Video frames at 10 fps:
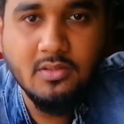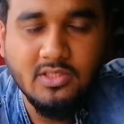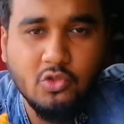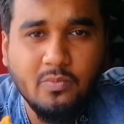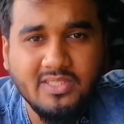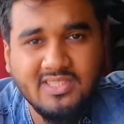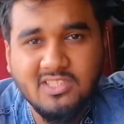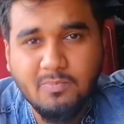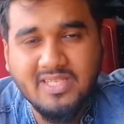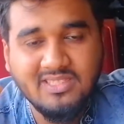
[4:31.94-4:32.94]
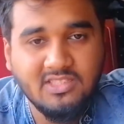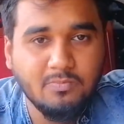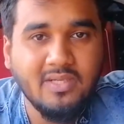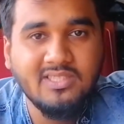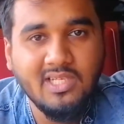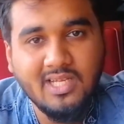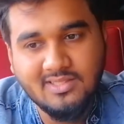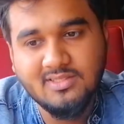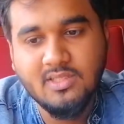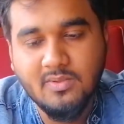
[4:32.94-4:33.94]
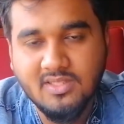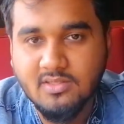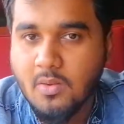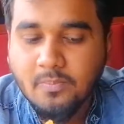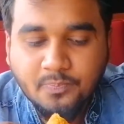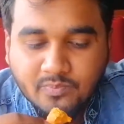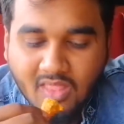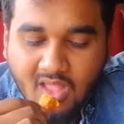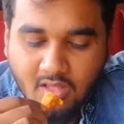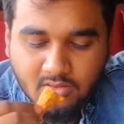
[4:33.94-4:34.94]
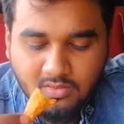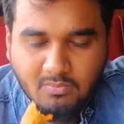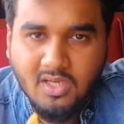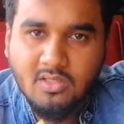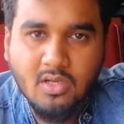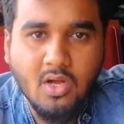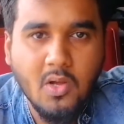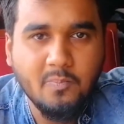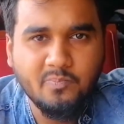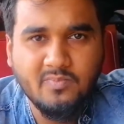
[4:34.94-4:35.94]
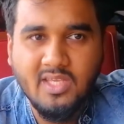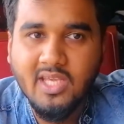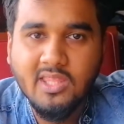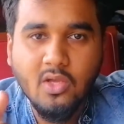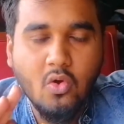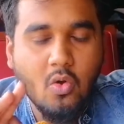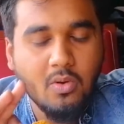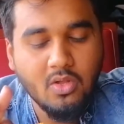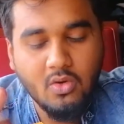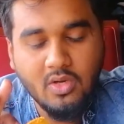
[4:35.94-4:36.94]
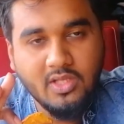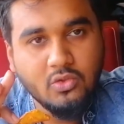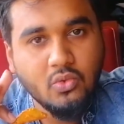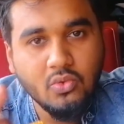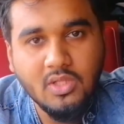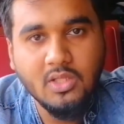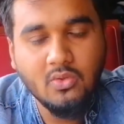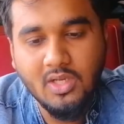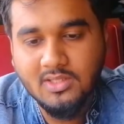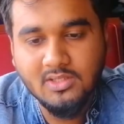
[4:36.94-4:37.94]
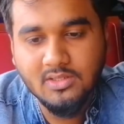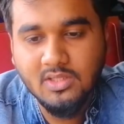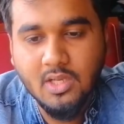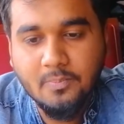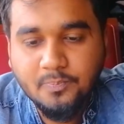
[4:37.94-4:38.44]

একটু বেশি স্পাইসি স্পাইসি লাগতেছে আমার কাছে বাট খেতে ওভারঅল অনেক দুর্দান্ত লাগতেছে এটা